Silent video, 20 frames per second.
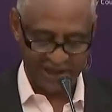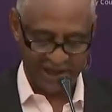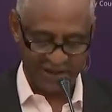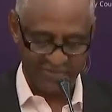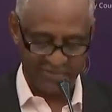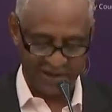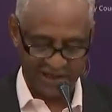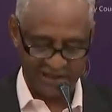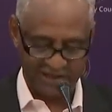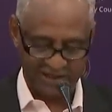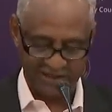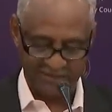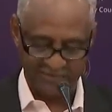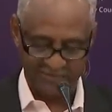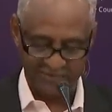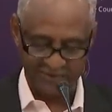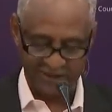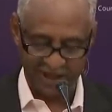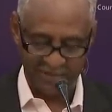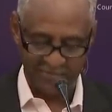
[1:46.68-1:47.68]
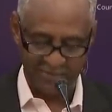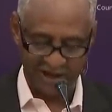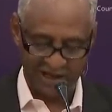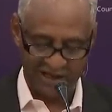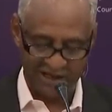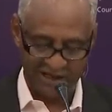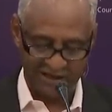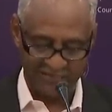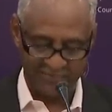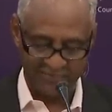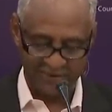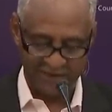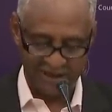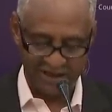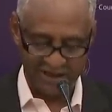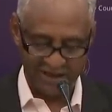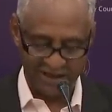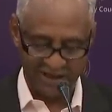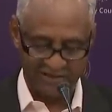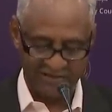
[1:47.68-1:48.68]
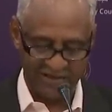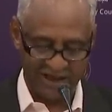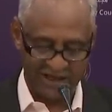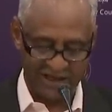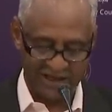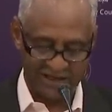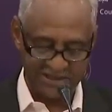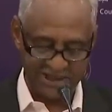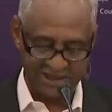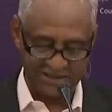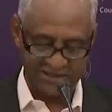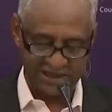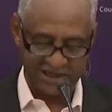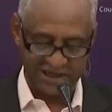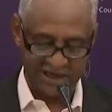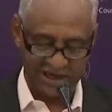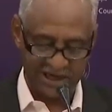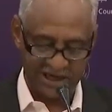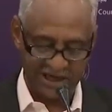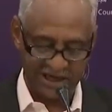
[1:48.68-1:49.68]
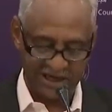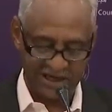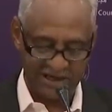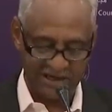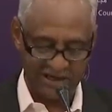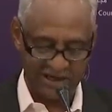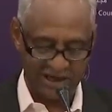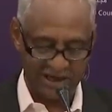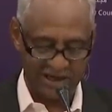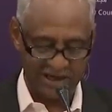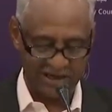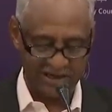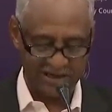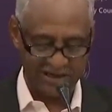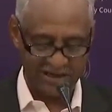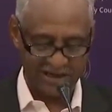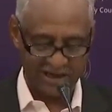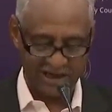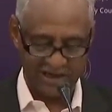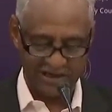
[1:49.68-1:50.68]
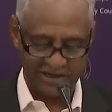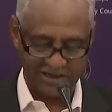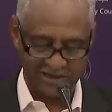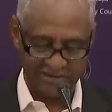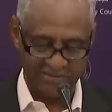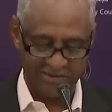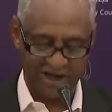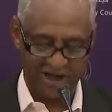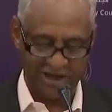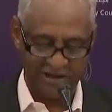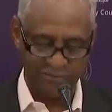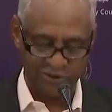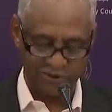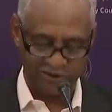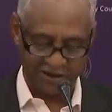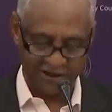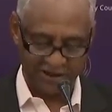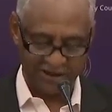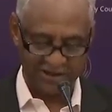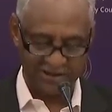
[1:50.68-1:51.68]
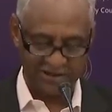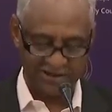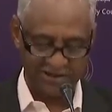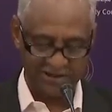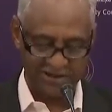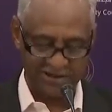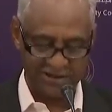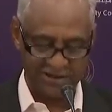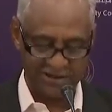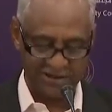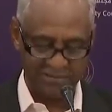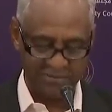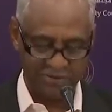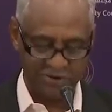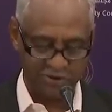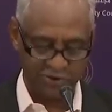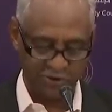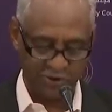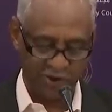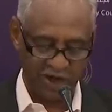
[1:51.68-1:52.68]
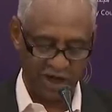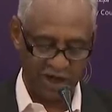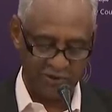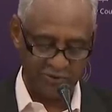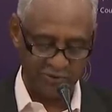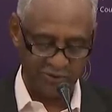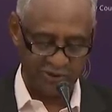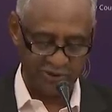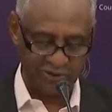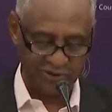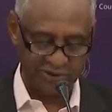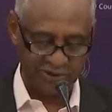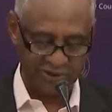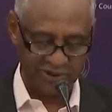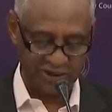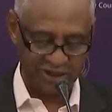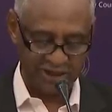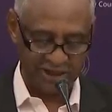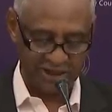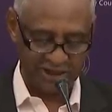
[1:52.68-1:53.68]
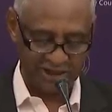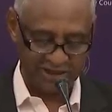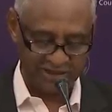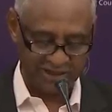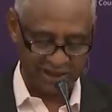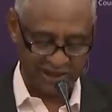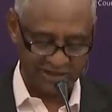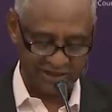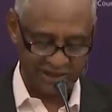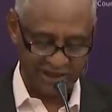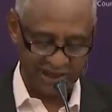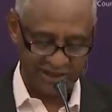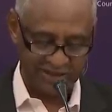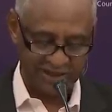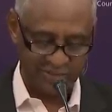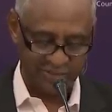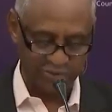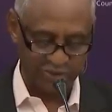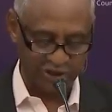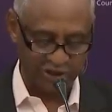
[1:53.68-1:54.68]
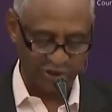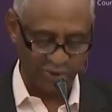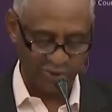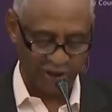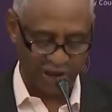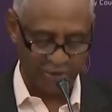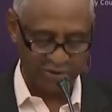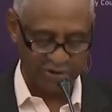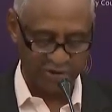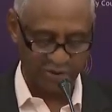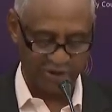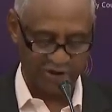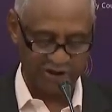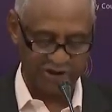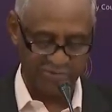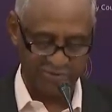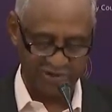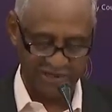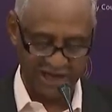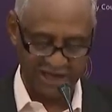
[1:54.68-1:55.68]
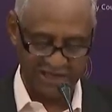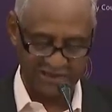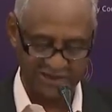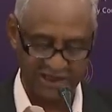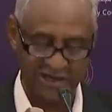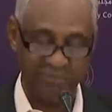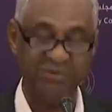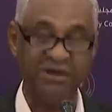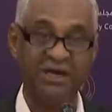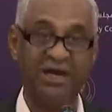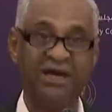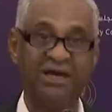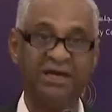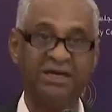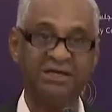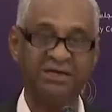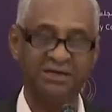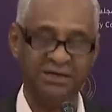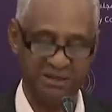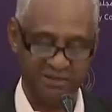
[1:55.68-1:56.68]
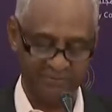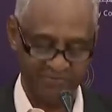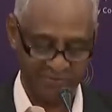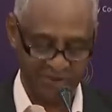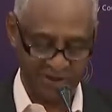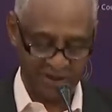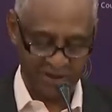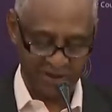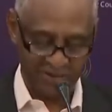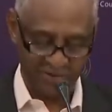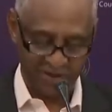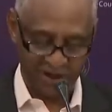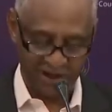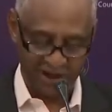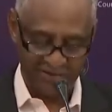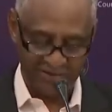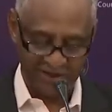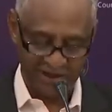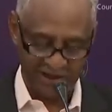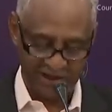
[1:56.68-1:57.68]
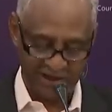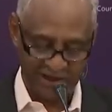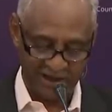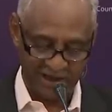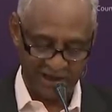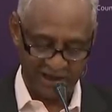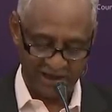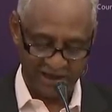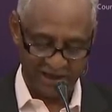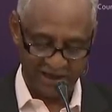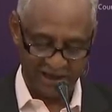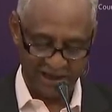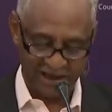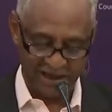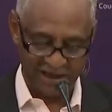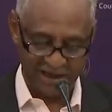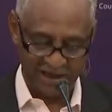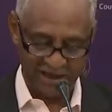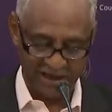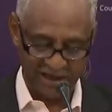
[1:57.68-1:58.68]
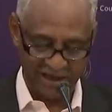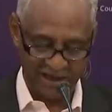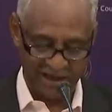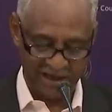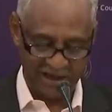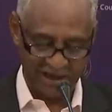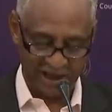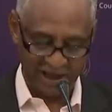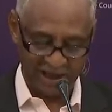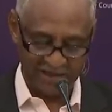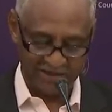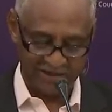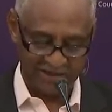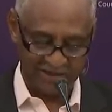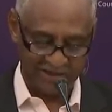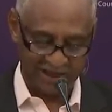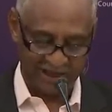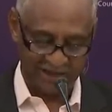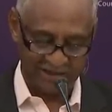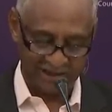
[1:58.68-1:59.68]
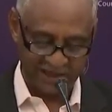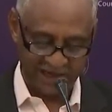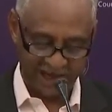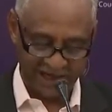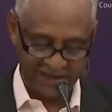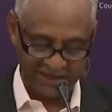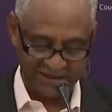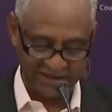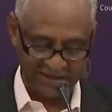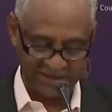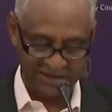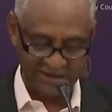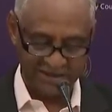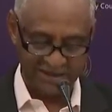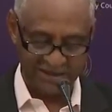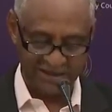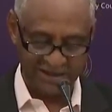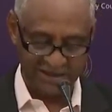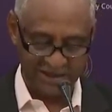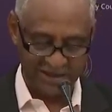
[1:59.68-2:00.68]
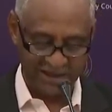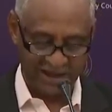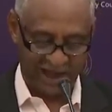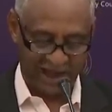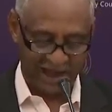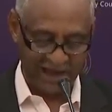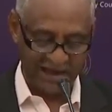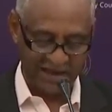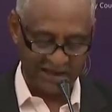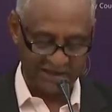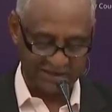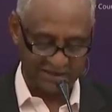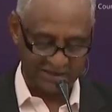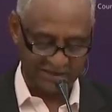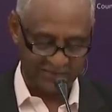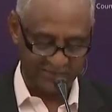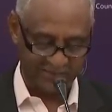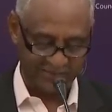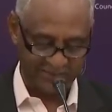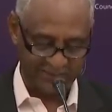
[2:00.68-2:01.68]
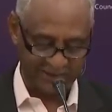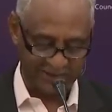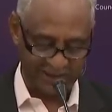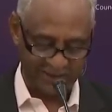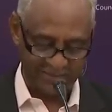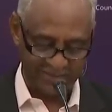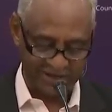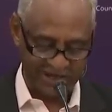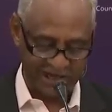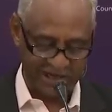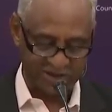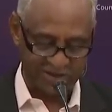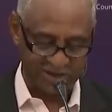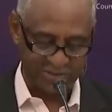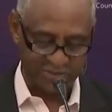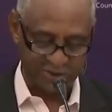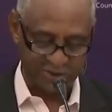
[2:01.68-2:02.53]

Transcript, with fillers: المانية المالية كذلك جاز الـ الـ الاجتماع المشترك مشروع قانون آه، التعديلات المتنوعة بتوحيد مجالس البيئة وهذا الـ الـ هذه التعديلات آه، حلت المجالس